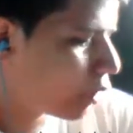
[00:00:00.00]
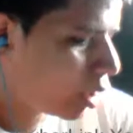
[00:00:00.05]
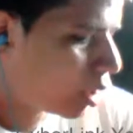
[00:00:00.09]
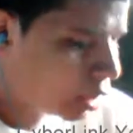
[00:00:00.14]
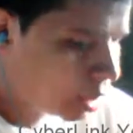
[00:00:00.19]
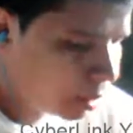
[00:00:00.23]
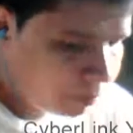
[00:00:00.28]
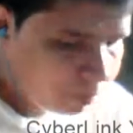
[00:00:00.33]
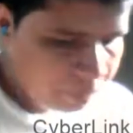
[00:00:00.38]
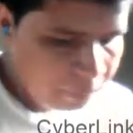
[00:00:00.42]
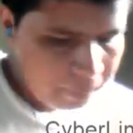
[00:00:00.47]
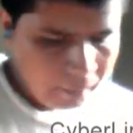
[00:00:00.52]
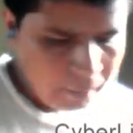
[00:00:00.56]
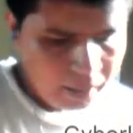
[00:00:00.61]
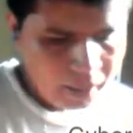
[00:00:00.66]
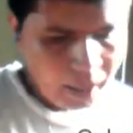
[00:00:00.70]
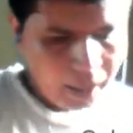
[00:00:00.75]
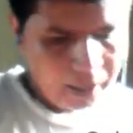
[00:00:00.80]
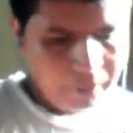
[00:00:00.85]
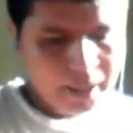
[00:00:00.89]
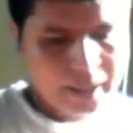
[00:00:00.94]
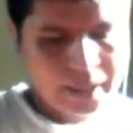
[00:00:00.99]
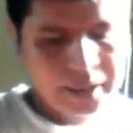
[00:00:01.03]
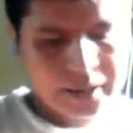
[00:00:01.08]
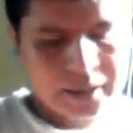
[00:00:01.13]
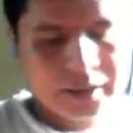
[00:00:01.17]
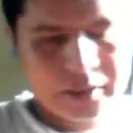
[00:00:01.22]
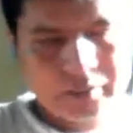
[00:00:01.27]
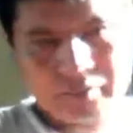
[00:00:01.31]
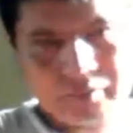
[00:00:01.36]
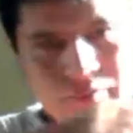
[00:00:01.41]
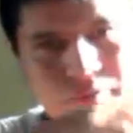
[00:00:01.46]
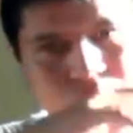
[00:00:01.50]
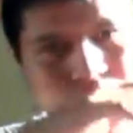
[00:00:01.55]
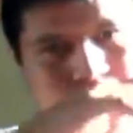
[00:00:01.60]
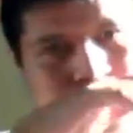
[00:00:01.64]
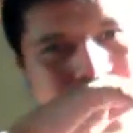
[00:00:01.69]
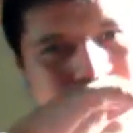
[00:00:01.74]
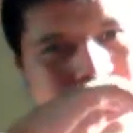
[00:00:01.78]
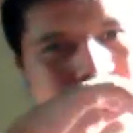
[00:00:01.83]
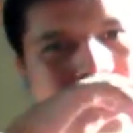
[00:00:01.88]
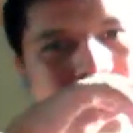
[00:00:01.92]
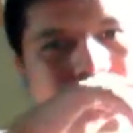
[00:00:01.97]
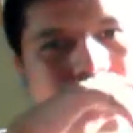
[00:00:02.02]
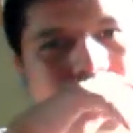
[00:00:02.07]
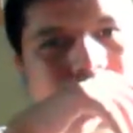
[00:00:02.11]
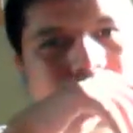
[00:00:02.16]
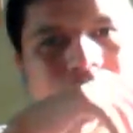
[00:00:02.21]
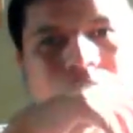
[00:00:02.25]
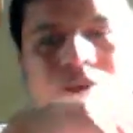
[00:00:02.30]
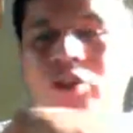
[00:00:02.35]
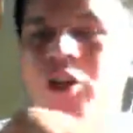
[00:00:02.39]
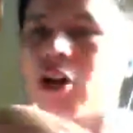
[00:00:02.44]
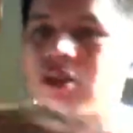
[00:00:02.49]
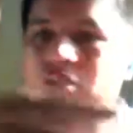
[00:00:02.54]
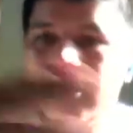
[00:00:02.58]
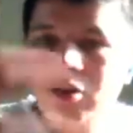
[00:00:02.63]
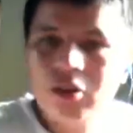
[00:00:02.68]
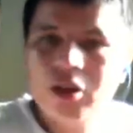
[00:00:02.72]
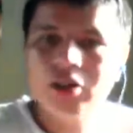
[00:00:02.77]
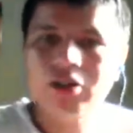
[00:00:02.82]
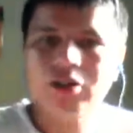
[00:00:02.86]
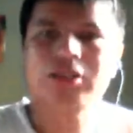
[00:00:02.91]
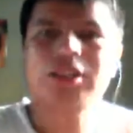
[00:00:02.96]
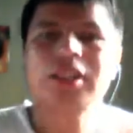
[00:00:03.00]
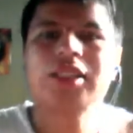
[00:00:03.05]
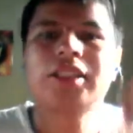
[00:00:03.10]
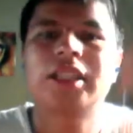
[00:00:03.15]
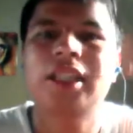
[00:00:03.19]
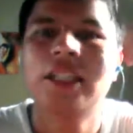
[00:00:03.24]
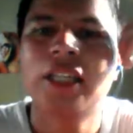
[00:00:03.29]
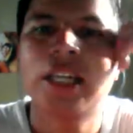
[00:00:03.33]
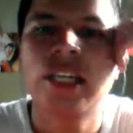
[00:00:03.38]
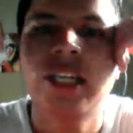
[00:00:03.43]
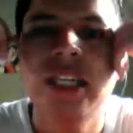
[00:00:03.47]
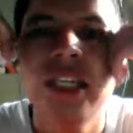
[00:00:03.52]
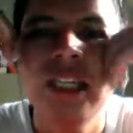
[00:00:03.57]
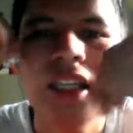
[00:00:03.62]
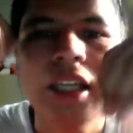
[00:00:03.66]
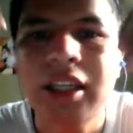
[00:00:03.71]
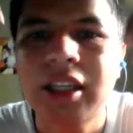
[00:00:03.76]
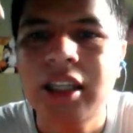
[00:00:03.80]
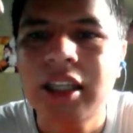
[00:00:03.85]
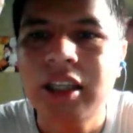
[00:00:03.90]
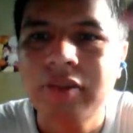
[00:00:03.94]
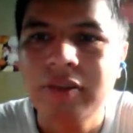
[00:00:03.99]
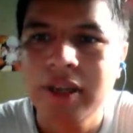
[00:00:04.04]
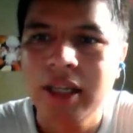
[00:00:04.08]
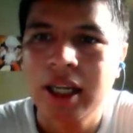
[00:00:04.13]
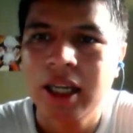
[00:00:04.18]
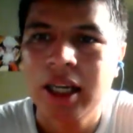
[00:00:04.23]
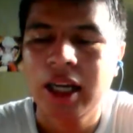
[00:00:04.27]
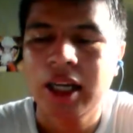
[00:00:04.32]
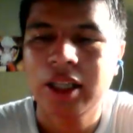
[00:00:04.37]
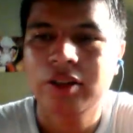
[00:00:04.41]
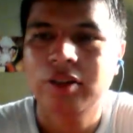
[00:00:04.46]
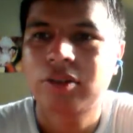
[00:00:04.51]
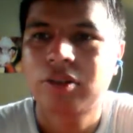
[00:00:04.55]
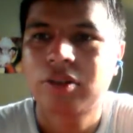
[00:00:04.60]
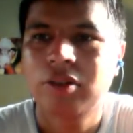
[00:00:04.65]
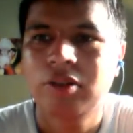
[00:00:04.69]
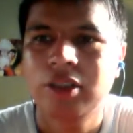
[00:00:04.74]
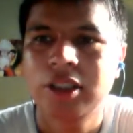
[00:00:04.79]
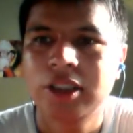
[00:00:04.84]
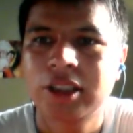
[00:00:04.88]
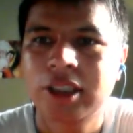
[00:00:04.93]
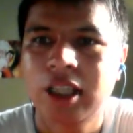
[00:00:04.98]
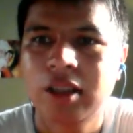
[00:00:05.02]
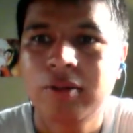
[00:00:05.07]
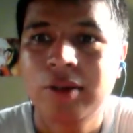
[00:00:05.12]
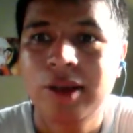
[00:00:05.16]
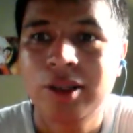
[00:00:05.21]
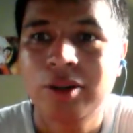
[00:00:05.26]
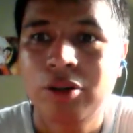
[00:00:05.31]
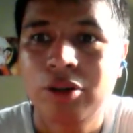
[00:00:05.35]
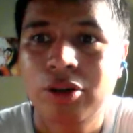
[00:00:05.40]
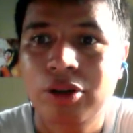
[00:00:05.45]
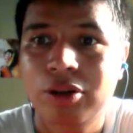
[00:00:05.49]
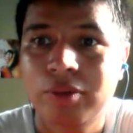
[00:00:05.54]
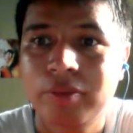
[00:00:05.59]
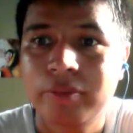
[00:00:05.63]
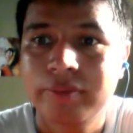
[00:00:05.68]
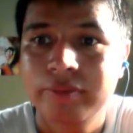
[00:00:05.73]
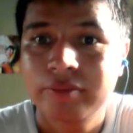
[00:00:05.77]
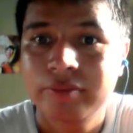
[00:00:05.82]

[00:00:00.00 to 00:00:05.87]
en simples palabras no todos se sienten identificados con el Salvador